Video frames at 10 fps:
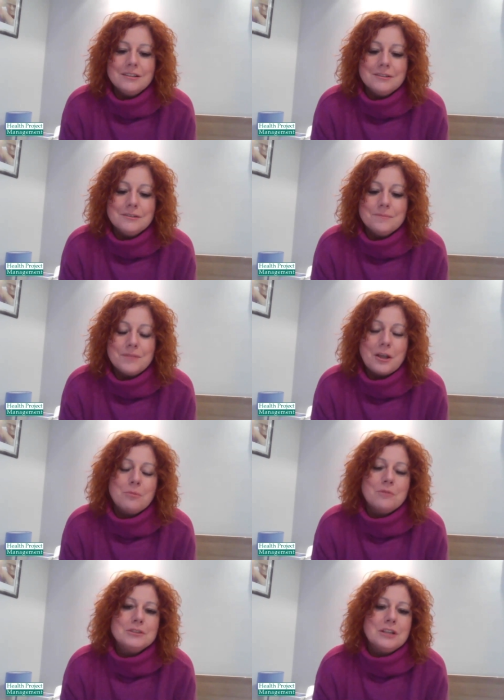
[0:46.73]
tak jak
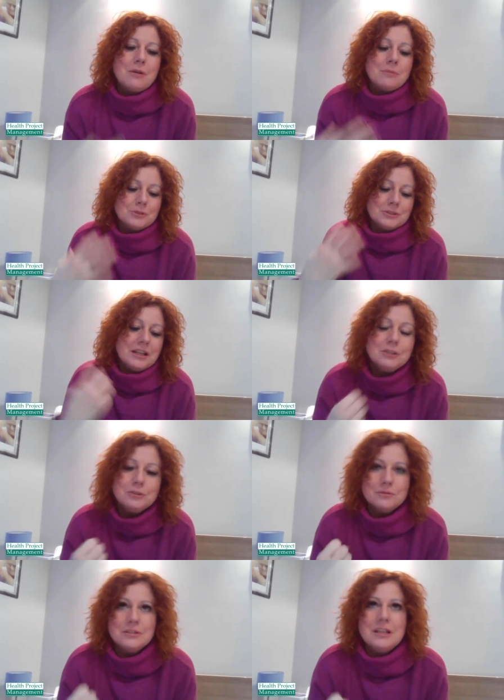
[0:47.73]
powiedziałam, zostanie to w
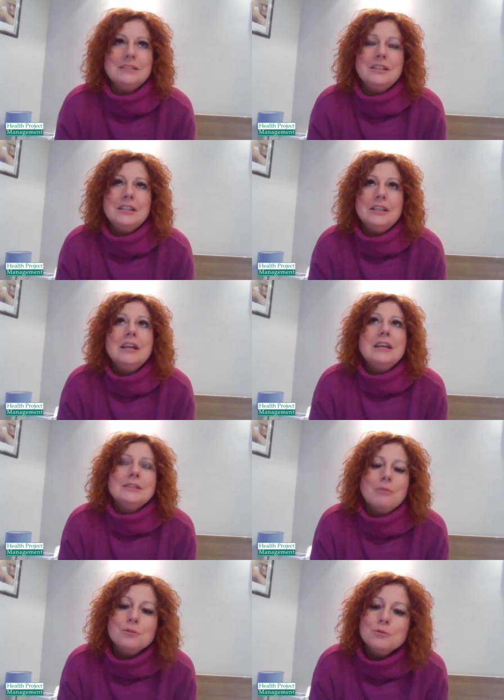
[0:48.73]
nas i
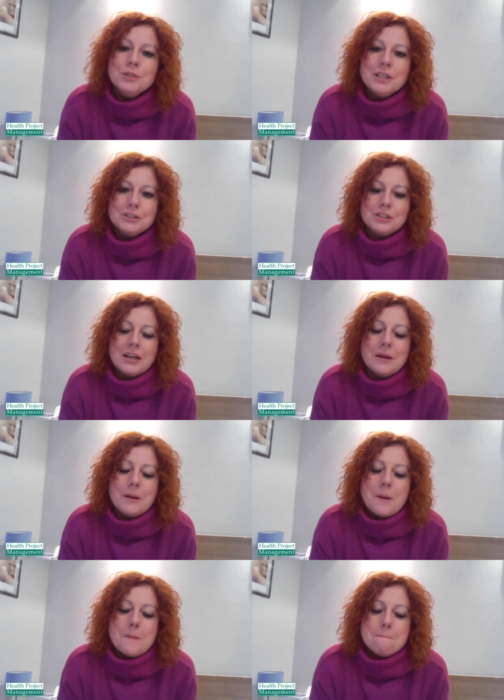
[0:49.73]
spowoduje, że
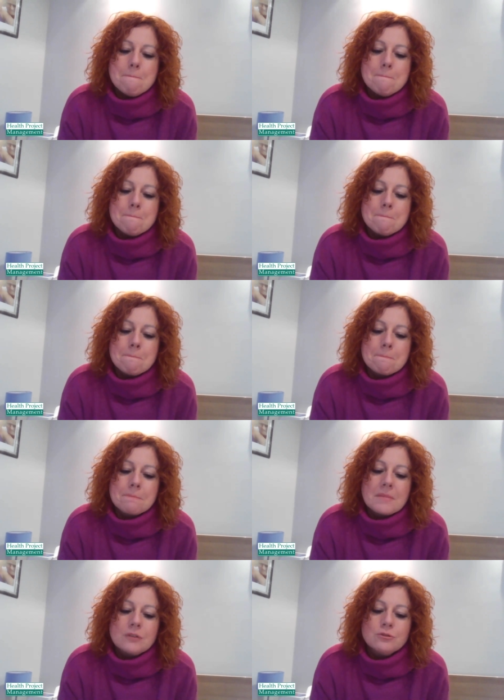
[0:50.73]
Mm,
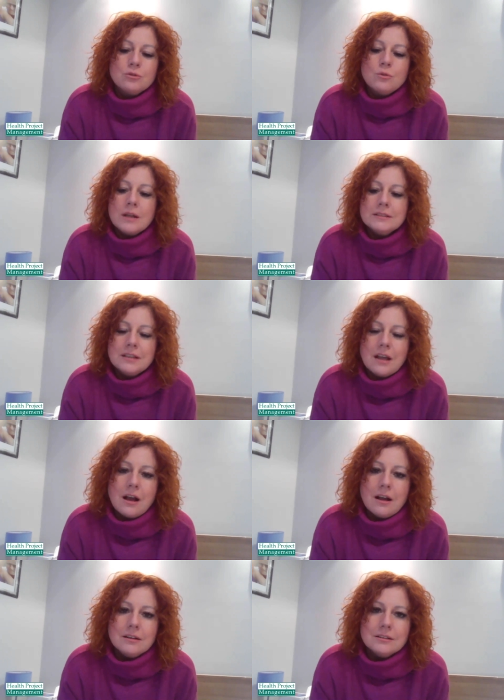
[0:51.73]
sytuacja
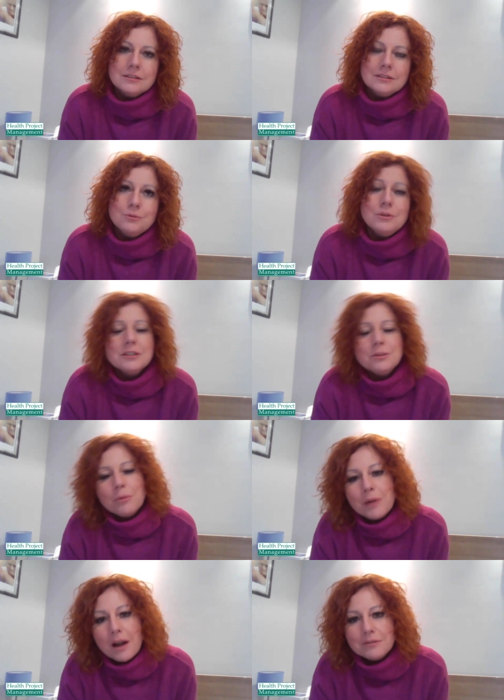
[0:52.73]
y, ulegnie
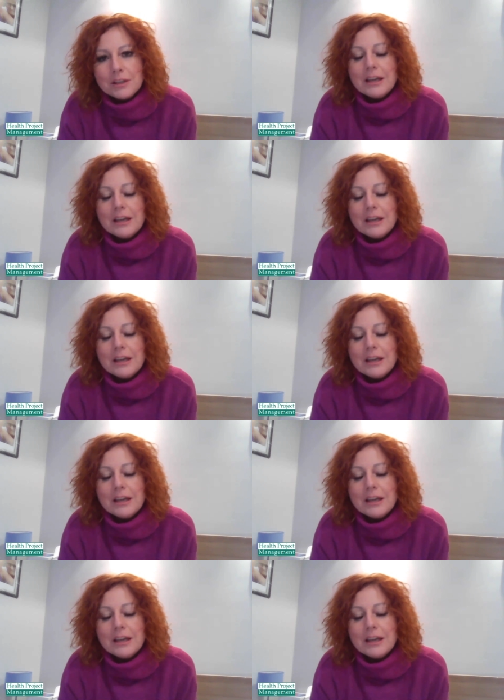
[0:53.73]
poprawie,